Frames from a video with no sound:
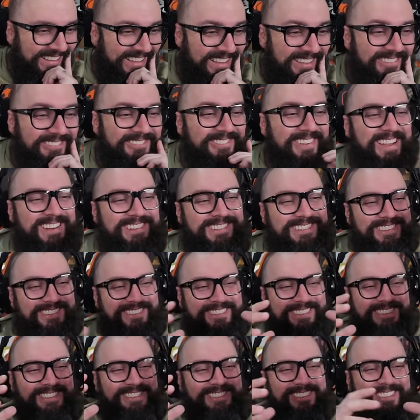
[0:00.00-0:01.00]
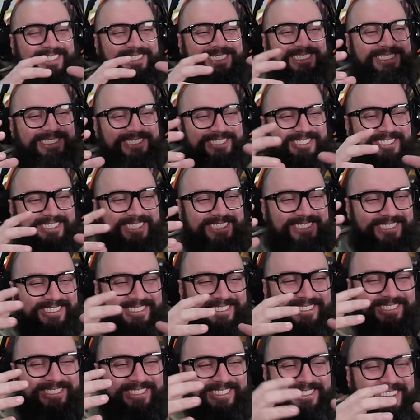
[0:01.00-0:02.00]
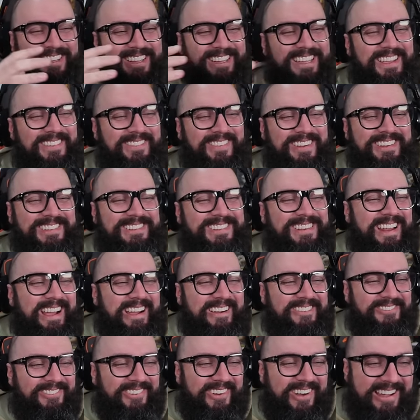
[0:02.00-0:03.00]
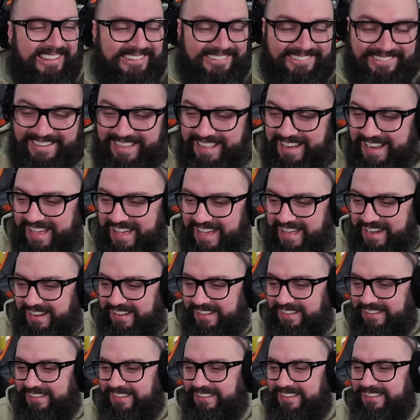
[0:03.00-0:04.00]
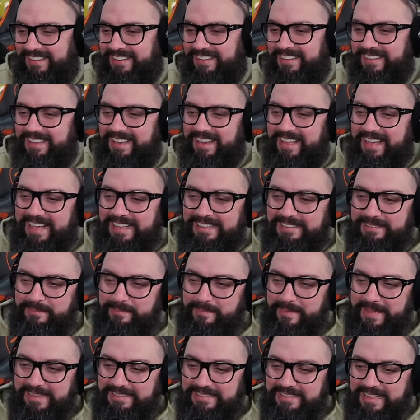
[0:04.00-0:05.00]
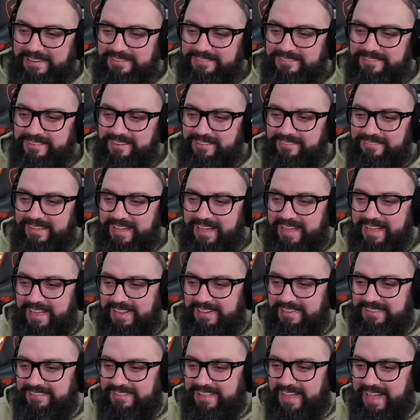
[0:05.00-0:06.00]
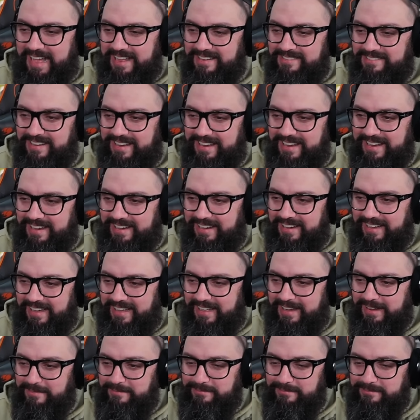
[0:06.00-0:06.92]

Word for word: Fecha todo mundo, junta todo mundo aqui para tirar a foto, galera. A expectativa e é a realidade aí, cara.